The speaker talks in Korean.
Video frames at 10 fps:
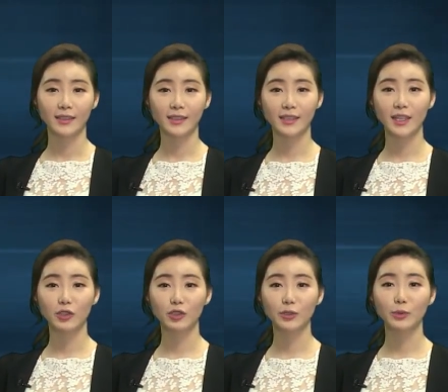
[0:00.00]

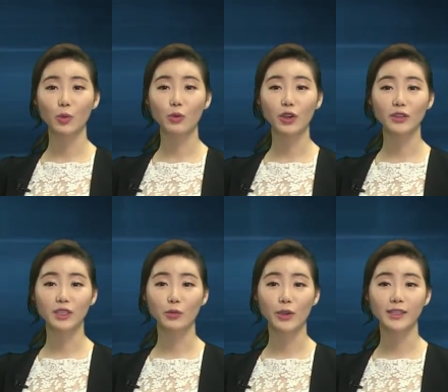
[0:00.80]
CJ그룹
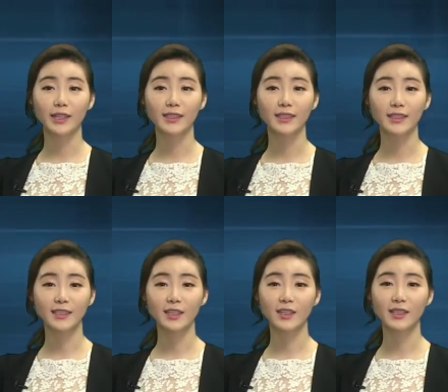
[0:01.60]
송경식 회장은
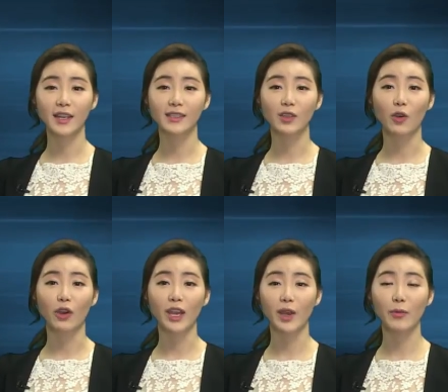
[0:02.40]

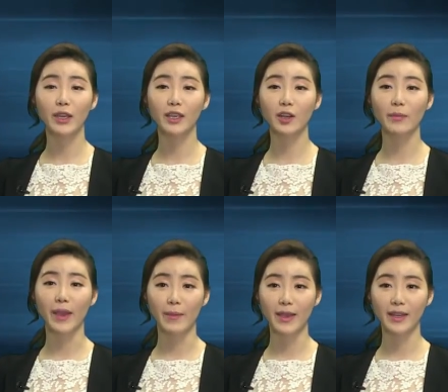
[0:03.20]
신년사에서 해외 기업
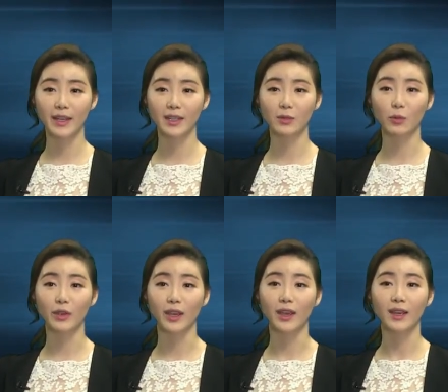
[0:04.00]
M&A를
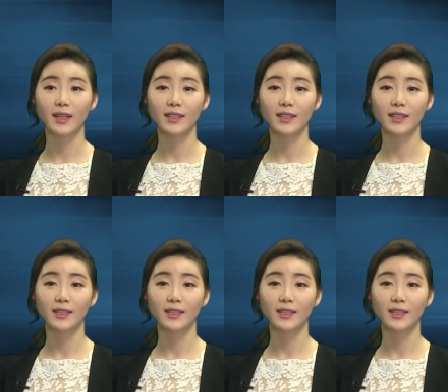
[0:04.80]
통해